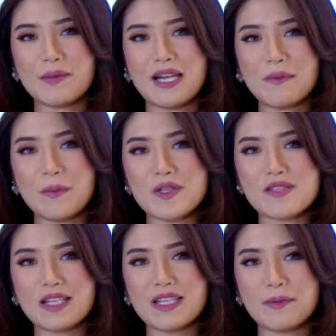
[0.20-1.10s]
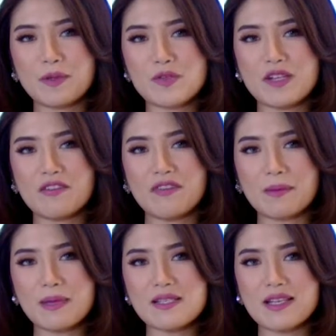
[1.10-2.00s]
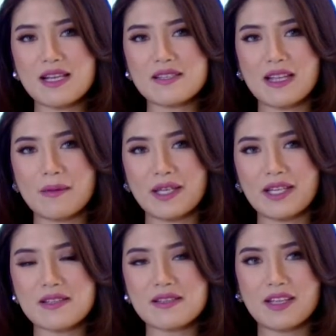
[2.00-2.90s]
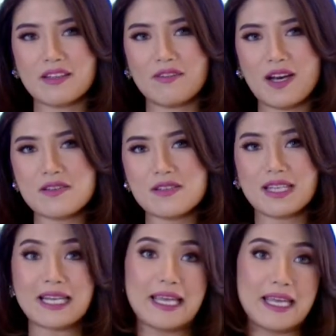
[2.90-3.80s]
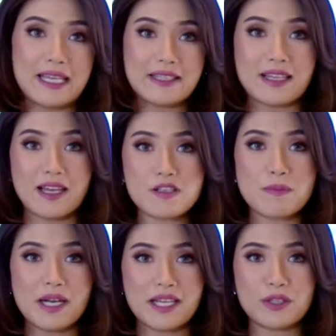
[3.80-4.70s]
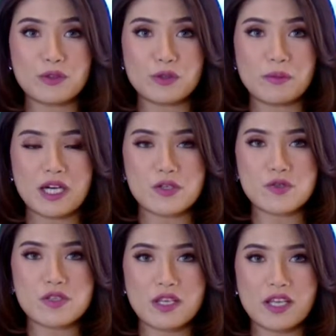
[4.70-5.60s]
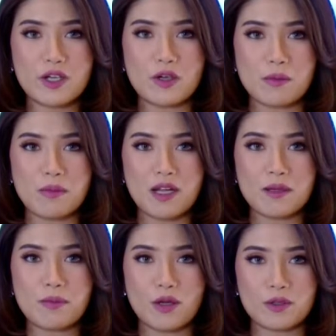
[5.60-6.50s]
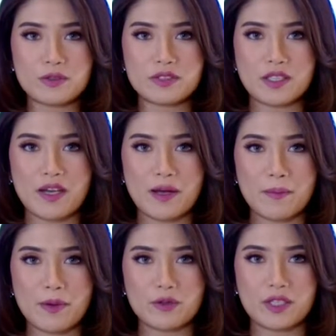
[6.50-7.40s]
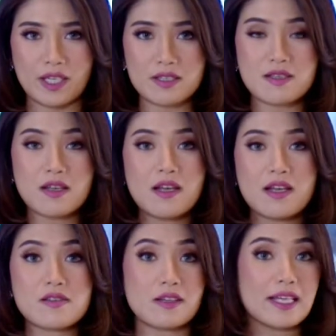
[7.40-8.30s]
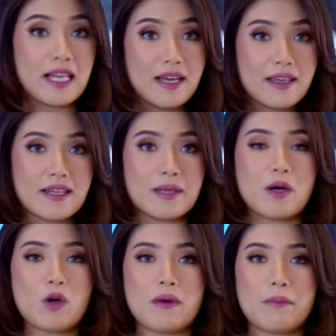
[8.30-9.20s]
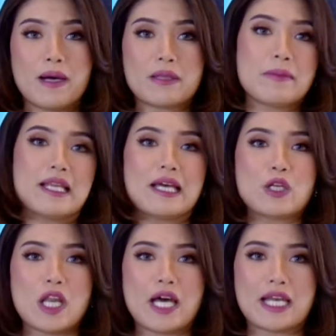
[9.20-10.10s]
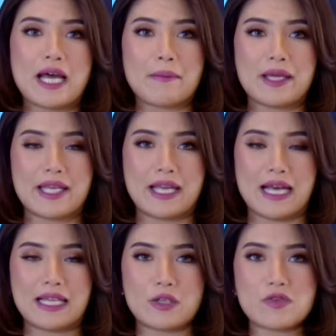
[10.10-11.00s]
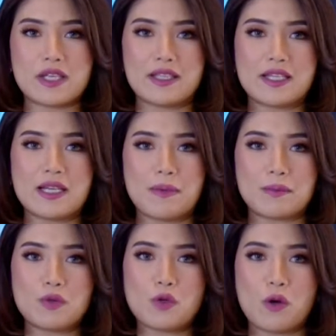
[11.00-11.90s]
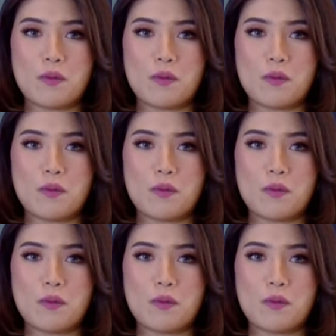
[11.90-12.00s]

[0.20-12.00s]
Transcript: Beralih pemirsa ke perusahaan farmasi asal Amerika Serikat Pfizer Inc. telah sepakat untuk mengasusi Global Blood Therapeutics senilai 5,4 miliar dolar Amerika atau sekitar 80,2